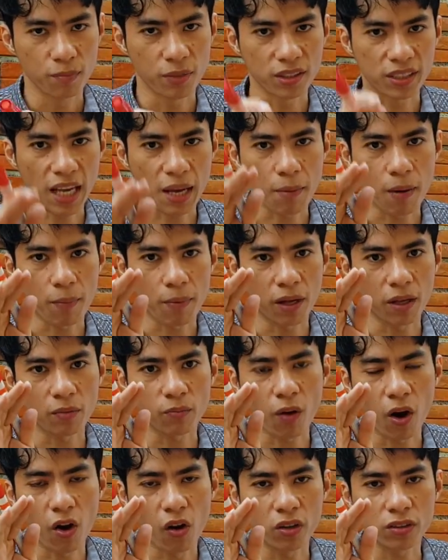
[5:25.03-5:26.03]
và tay bà
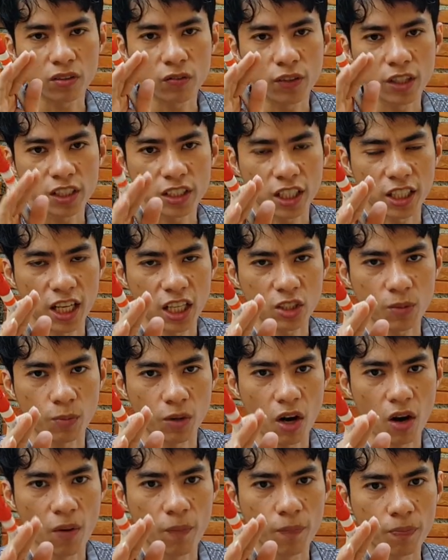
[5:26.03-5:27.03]
phân ôn chơi channel chụp
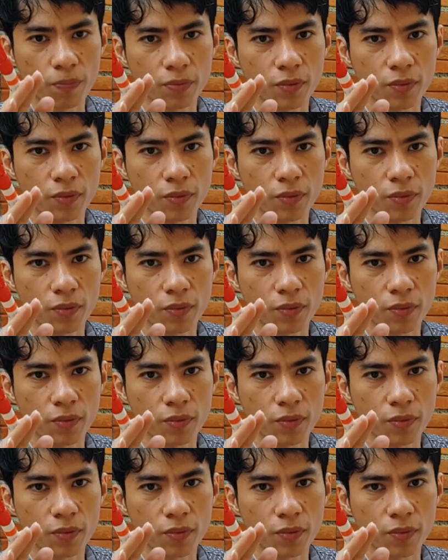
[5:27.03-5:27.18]
rau